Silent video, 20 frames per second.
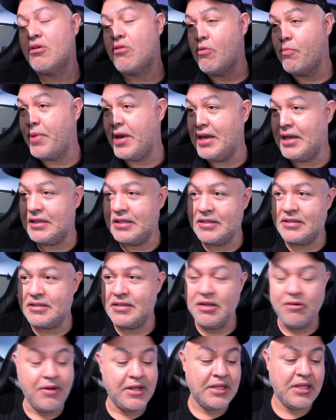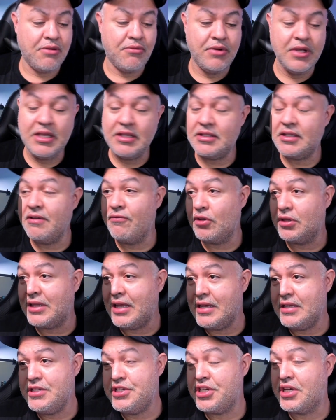Comprei lá da 51 Risk e vou
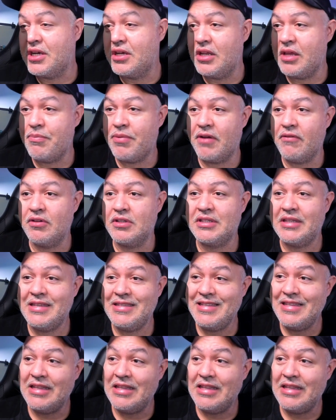estar tá indicando aí para vocês.